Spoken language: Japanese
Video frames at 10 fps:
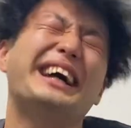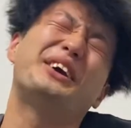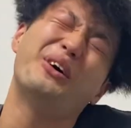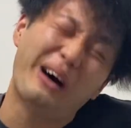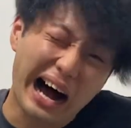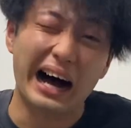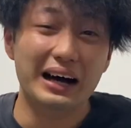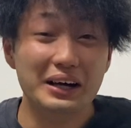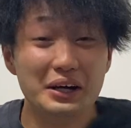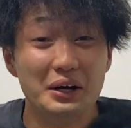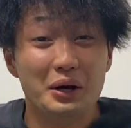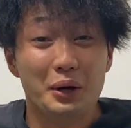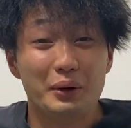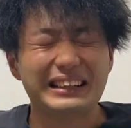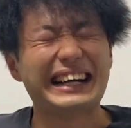今日は
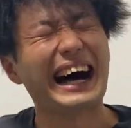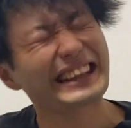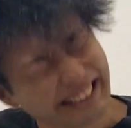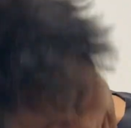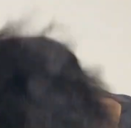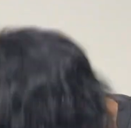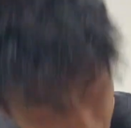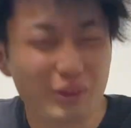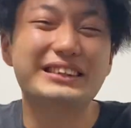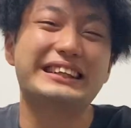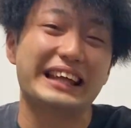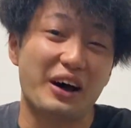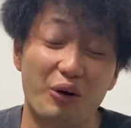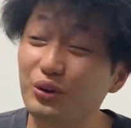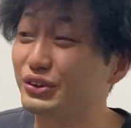勝ったと思ってた
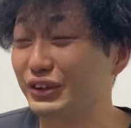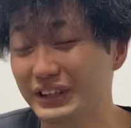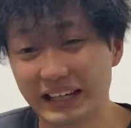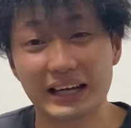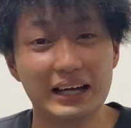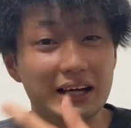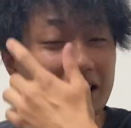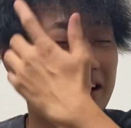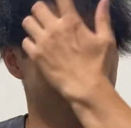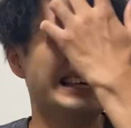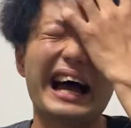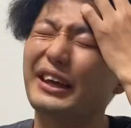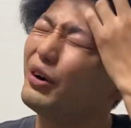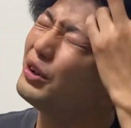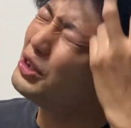よ本当にいや余裕